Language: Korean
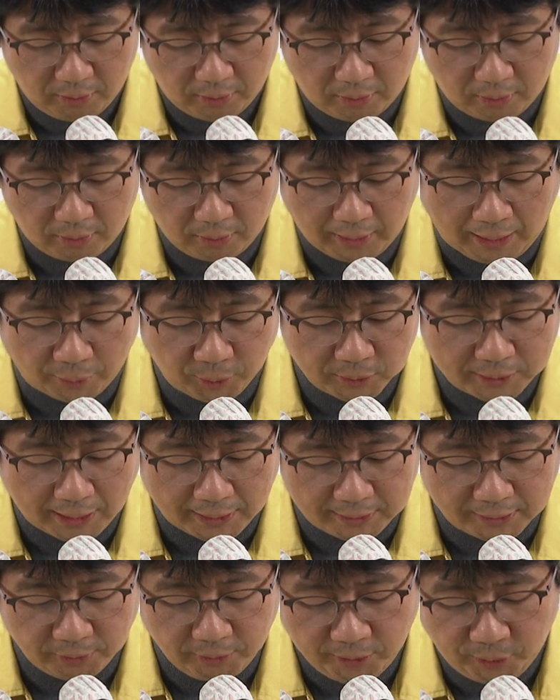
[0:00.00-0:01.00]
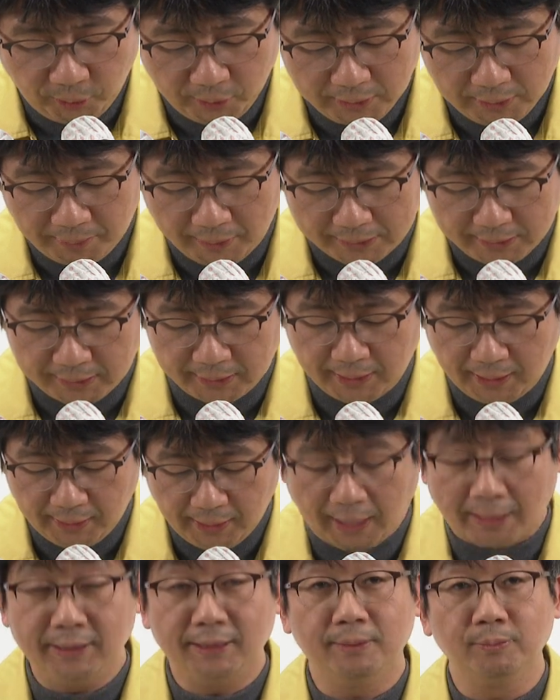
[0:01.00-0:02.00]
어, 간호사 등 의료인이 배치된
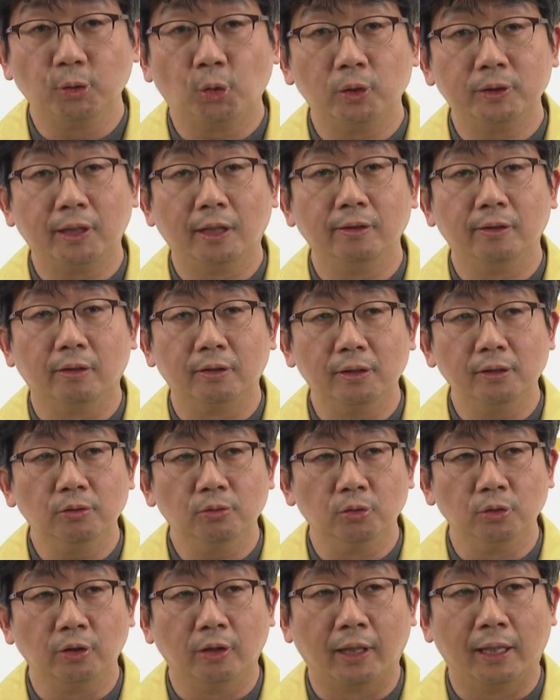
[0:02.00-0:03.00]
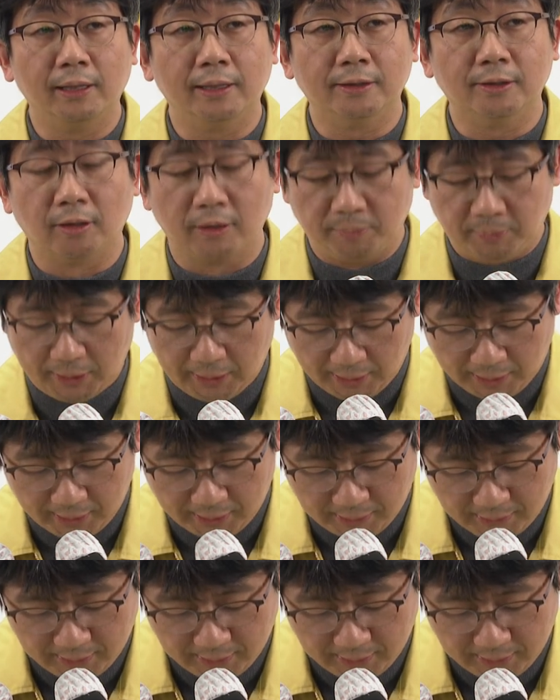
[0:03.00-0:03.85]
안심 콜센터를 운영할 예정입니다.